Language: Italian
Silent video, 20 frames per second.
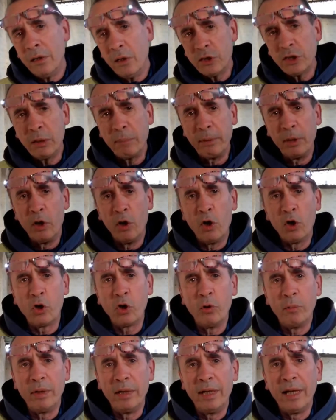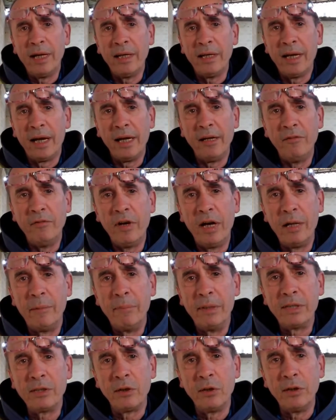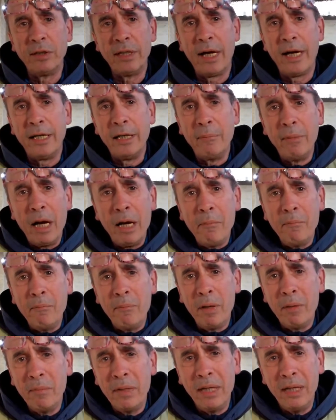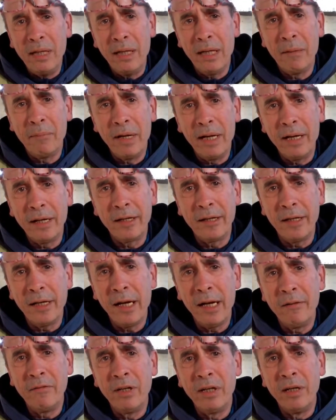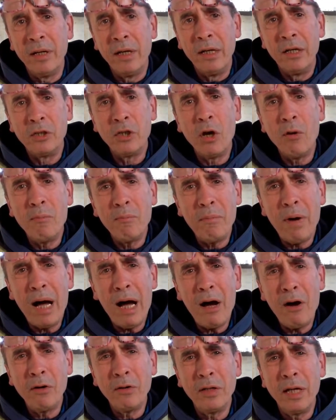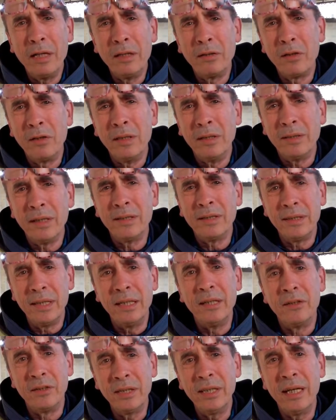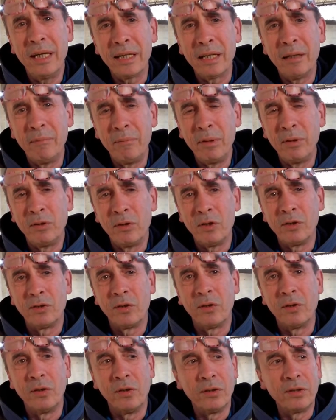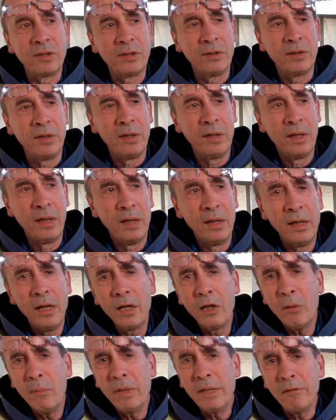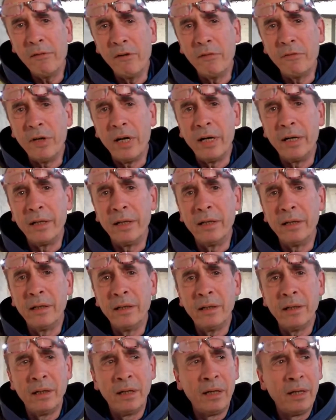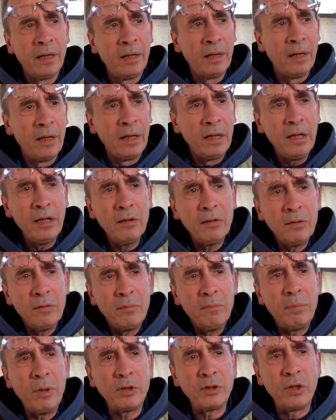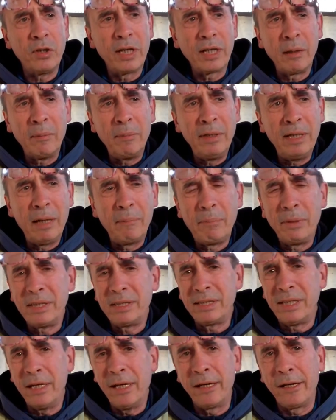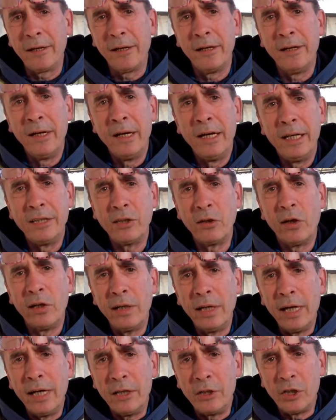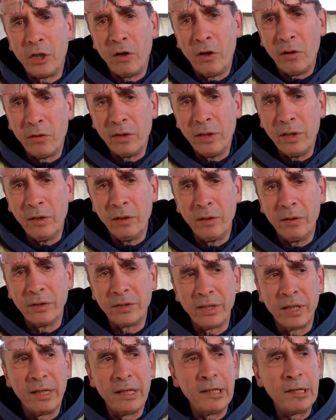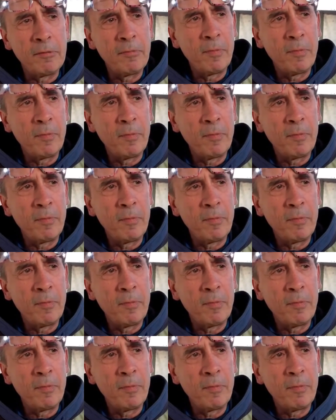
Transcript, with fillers: Non si preoccupi, lei ha il verme solitario. Mamma mia, ma è grave, c'è un bao dentro l'intestino. Sì, è anche piuttosto grosso. E come devo fare? Io non posso neanche pigliare pasticche, sono allergico a ogni cosa.